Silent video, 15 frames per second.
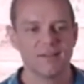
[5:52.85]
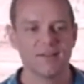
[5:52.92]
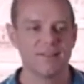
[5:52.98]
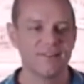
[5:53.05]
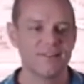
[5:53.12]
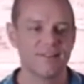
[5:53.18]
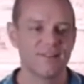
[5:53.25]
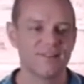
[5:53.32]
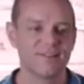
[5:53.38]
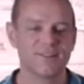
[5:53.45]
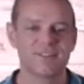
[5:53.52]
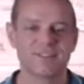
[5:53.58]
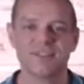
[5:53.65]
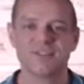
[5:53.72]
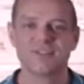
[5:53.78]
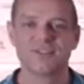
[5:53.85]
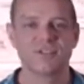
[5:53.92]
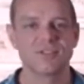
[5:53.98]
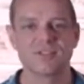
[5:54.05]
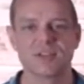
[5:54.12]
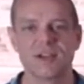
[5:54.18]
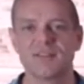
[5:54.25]
euh, c'est,
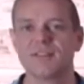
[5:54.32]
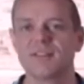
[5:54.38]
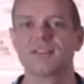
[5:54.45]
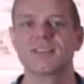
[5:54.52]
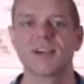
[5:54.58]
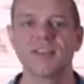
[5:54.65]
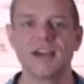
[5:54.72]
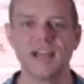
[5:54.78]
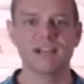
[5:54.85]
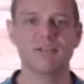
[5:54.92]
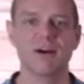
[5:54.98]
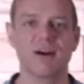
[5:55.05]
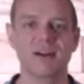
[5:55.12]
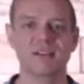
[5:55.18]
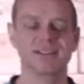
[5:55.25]
un vin de canaille, quoi. Hein.